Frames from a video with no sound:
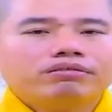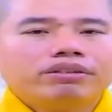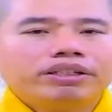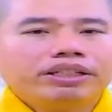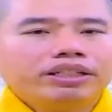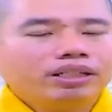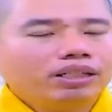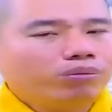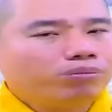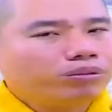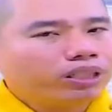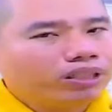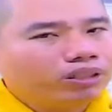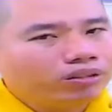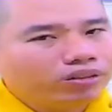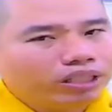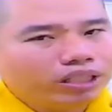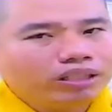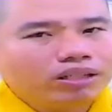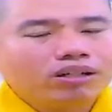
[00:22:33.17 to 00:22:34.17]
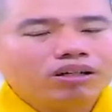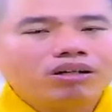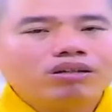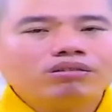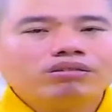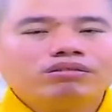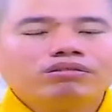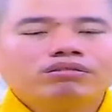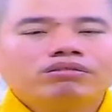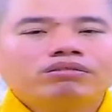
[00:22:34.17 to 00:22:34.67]
phải giữ lòng tin cho kiên
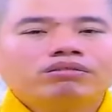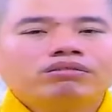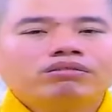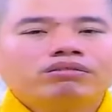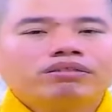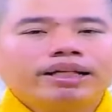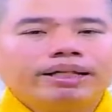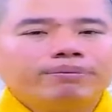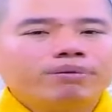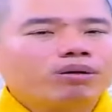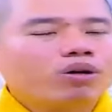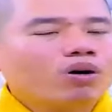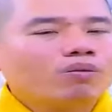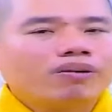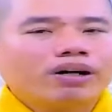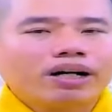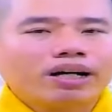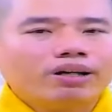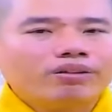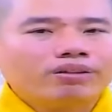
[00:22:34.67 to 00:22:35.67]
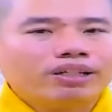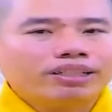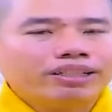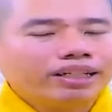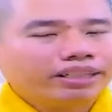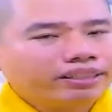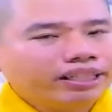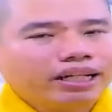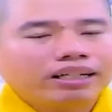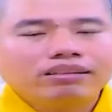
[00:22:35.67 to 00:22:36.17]
cố niệm một câu vật hiệu này
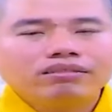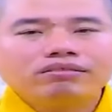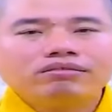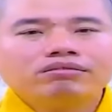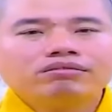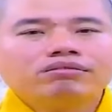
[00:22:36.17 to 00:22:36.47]
chắc chắn